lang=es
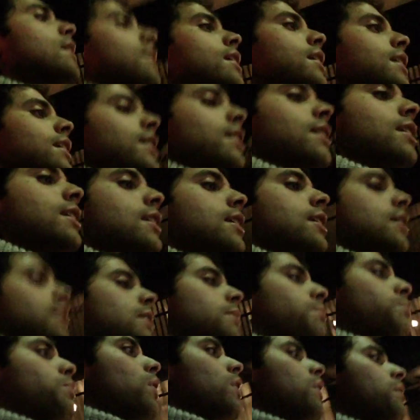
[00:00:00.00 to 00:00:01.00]
Y
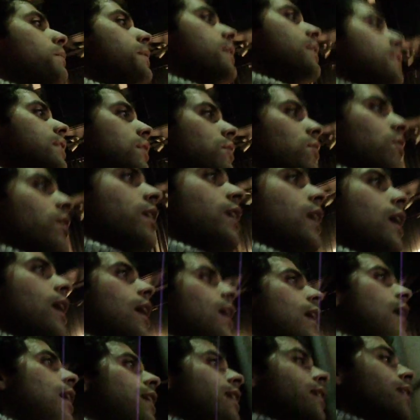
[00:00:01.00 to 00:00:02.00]
probablemente lo que
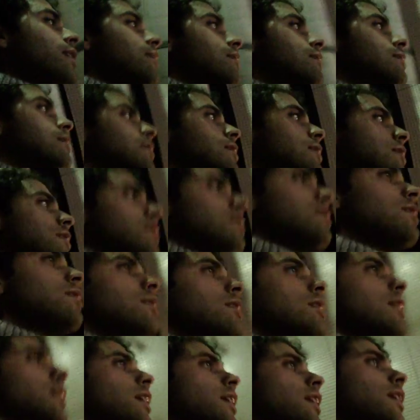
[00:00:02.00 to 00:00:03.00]
haga es
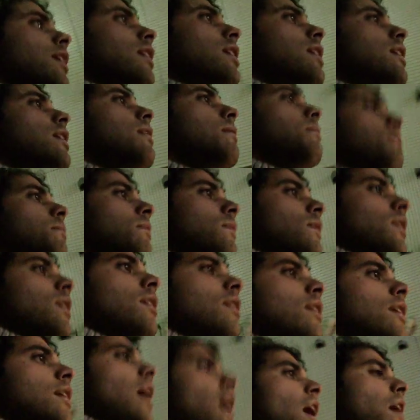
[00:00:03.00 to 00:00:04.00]

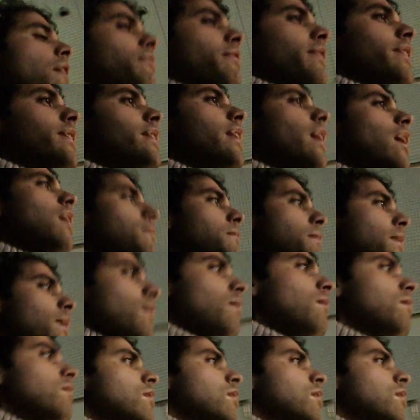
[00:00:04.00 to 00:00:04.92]
afeitarme.